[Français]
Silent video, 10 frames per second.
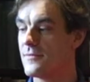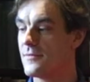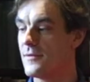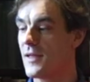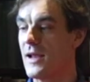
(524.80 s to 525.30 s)

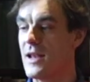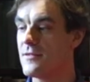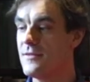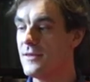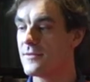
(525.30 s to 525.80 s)
C'est très
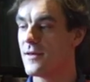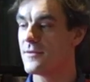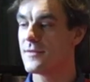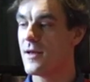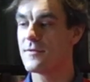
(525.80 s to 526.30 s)
classique,
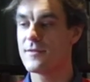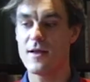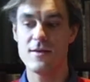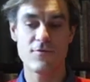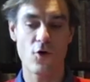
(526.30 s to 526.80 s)
c'est
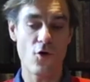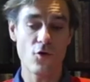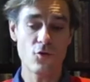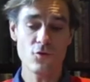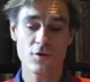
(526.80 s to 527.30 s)
un, livre
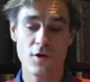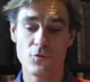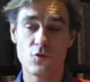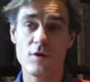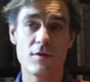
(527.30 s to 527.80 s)
rencontre,
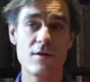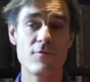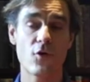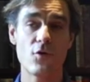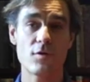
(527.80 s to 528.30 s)
comme tous les
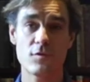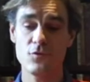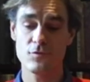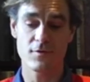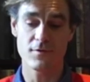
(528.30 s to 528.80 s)
livres le
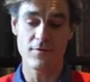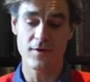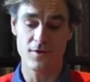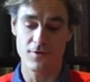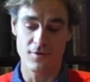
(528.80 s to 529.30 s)
sont, euh,
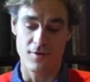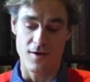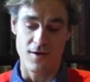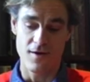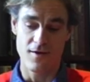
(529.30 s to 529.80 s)
avec euh,
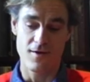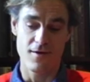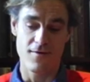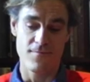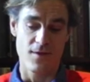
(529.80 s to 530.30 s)

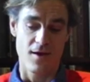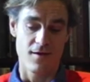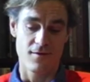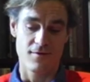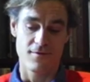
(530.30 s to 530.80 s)
un,
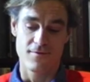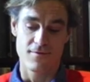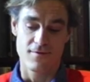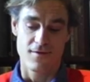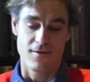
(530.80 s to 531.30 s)

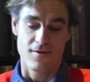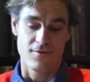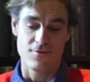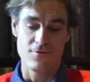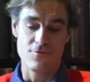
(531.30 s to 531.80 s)

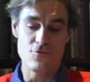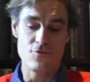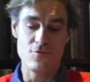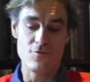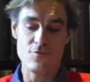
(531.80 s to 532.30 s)

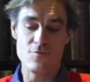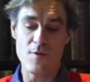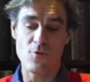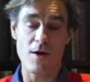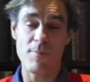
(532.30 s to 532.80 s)
une,
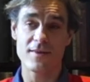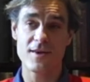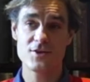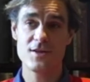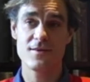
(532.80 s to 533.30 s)
mémoire à
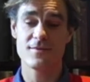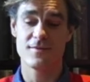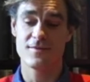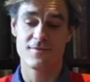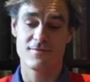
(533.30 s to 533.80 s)
partager.
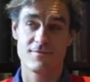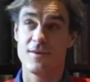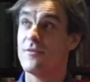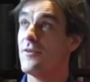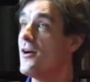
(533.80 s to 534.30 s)

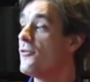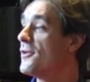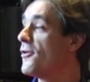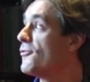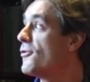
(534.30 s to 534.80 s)
voilà, on
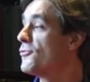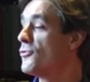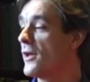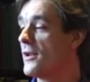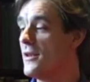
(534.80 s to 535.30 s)
est
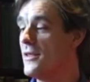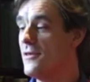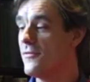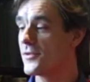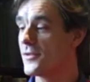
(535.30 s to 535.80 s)
entouré de
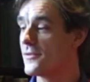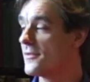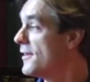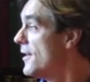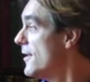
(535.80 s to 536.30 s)
livres,
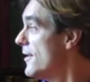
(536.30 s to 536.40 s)
c'est...